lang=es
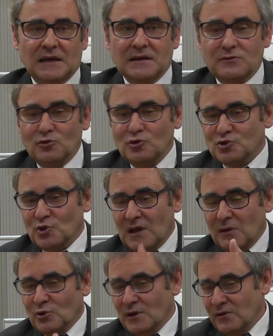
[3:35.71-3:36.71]
incluso la
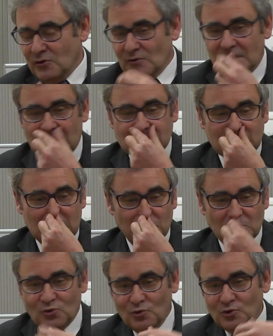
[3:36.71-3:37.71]
abolición de la
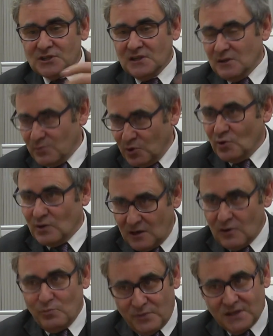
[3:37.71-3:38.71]
esclavitud se debió
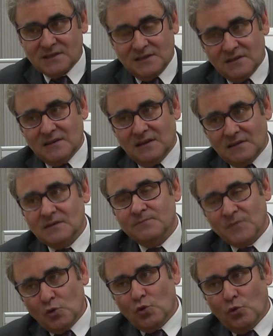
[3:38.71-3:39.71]
a hombres que tenían
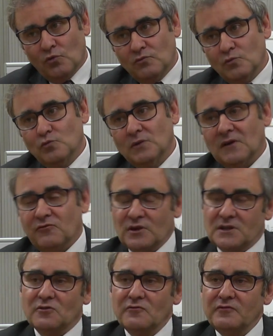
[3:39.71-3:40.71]
una
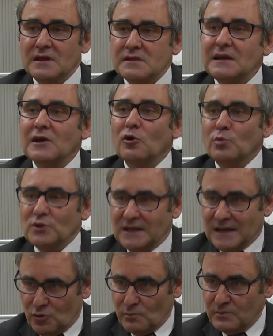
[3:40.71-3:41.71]
fuerte confianza en la
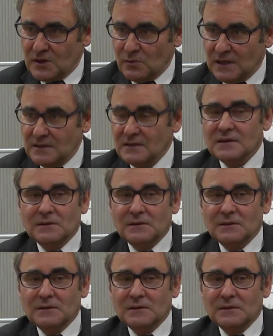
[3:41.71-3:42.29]
comunicación verbal,